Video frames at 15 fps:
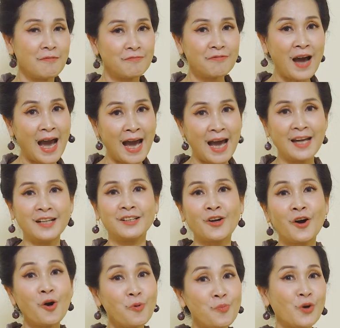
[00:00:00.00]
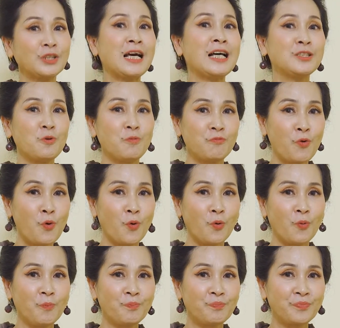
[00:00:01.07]
và nó không có tác dụng phụ.
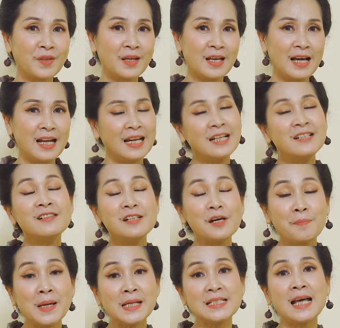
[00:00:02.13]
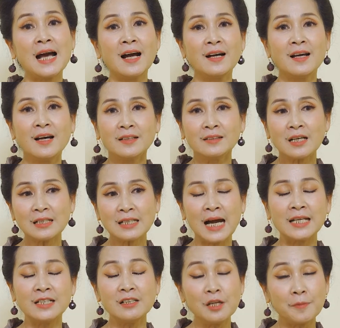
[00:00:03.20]
Lan Hương được biết rằng tất
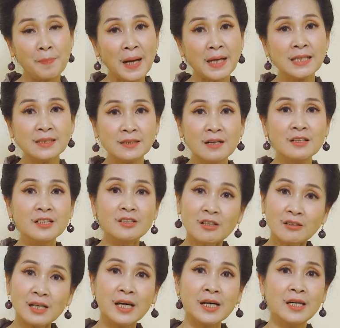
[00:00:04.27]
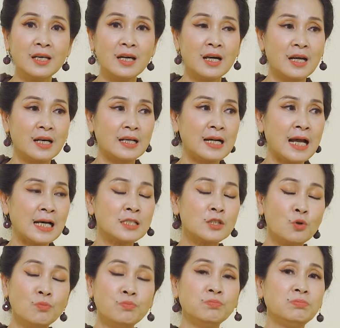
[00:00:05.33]
cả những người Parkinson trước đây đã
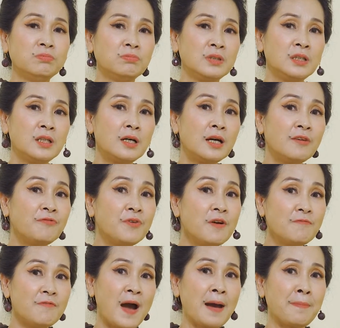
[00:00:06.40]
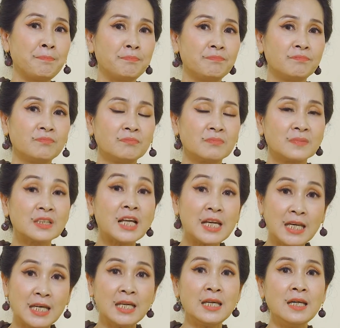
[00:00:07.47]
dùng những cái phương pháp Tây
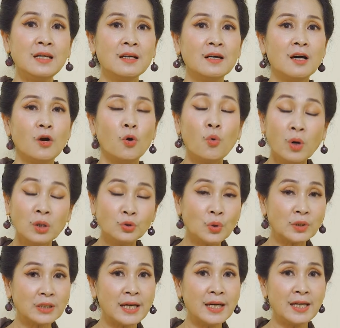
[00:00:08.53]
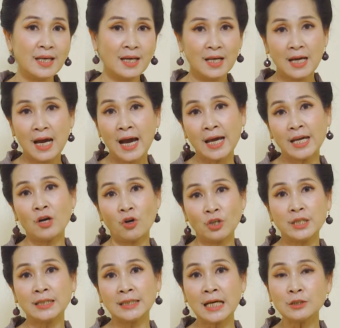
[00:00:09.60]
y, uống thuốc Tây hay có
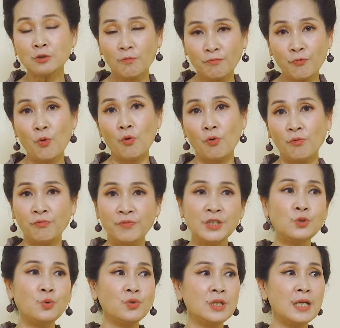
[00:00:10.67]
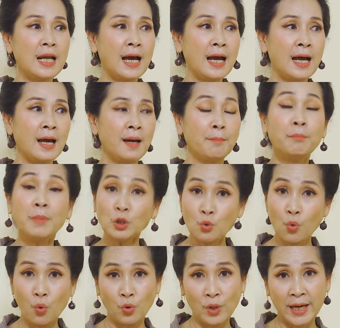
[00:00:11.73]
những cái tác dụng phụ ví dụ như là mất
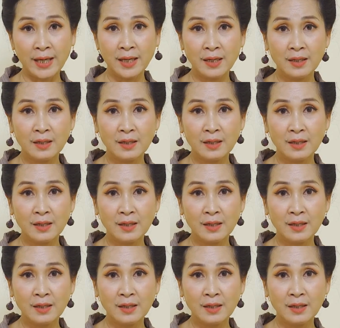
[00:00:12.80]
ngủ này,